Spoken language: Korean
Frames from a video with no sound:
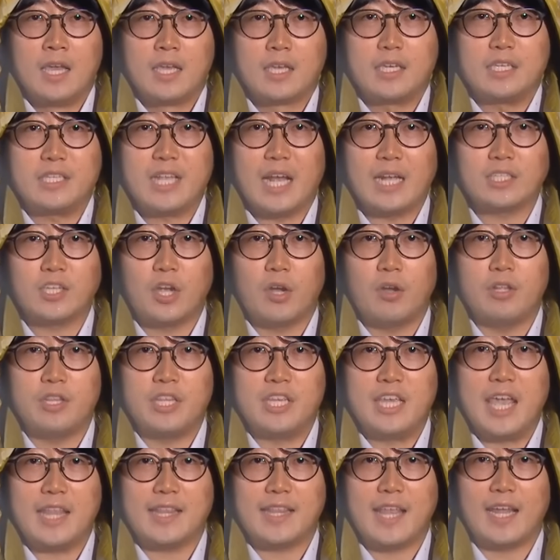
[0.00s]
기상청은
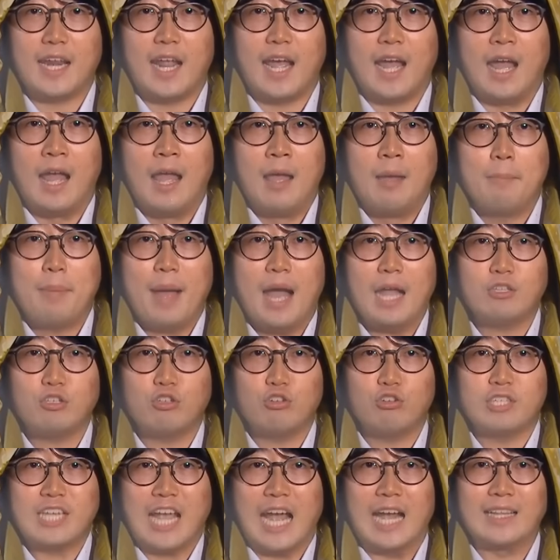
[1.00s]
이에 따라
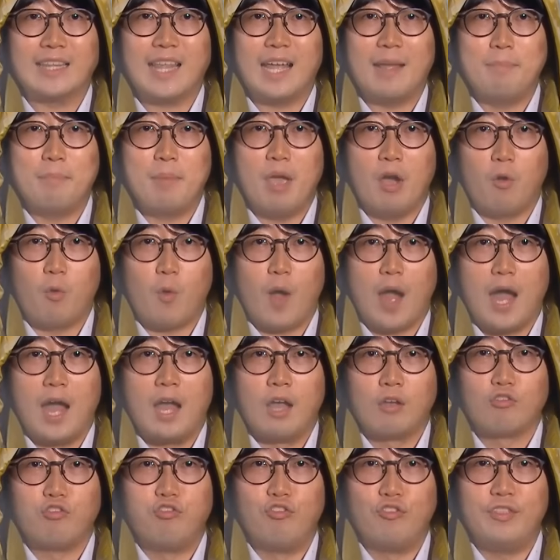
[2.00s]
파주 장단면과
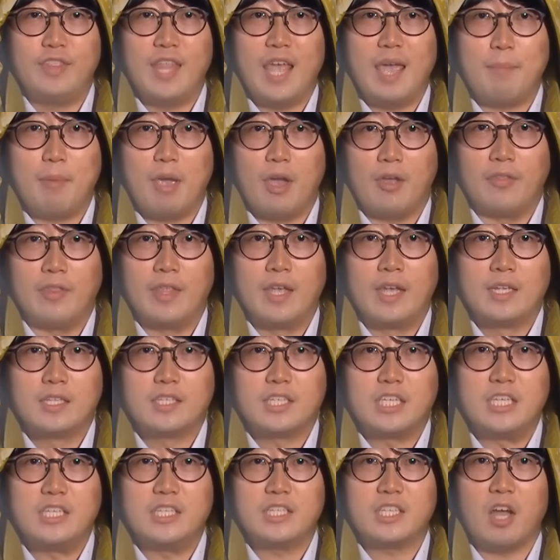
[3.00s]
군내면,
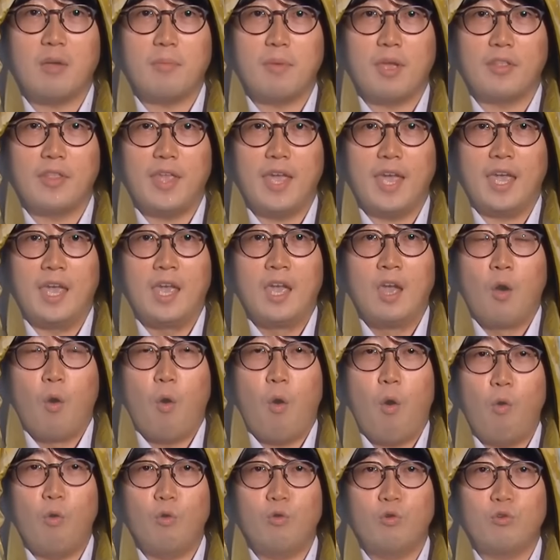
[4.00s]
진서면에
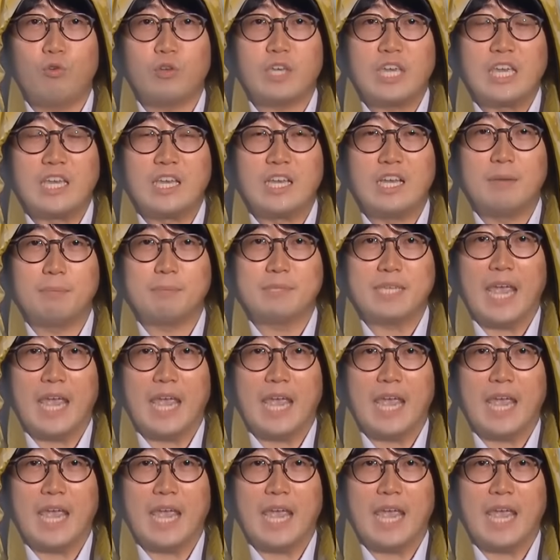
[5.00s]
호우 긴급